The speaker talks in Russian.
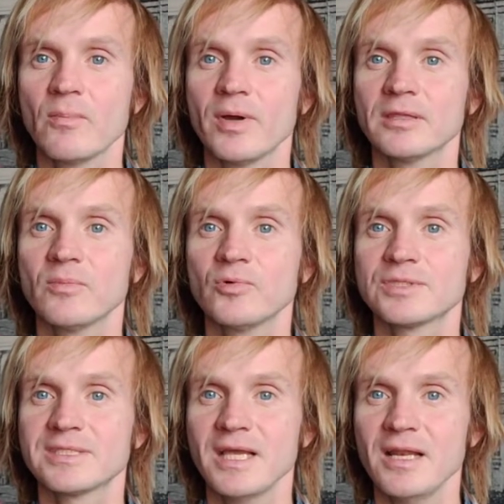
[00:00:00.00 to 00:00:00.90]
Поэтому
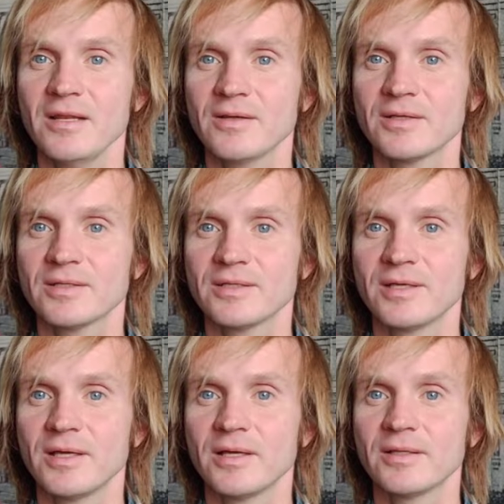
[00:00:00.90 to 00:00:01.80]
цель
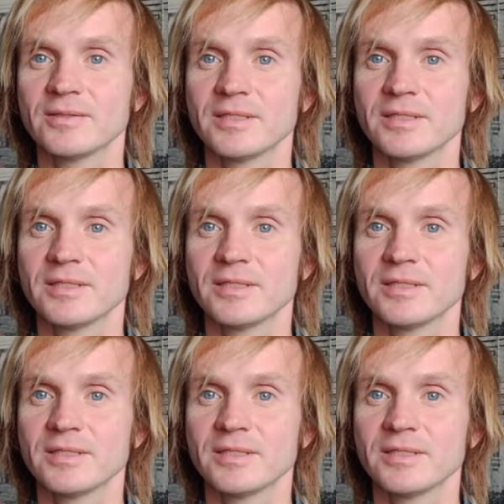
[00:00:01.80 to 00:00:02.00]
э,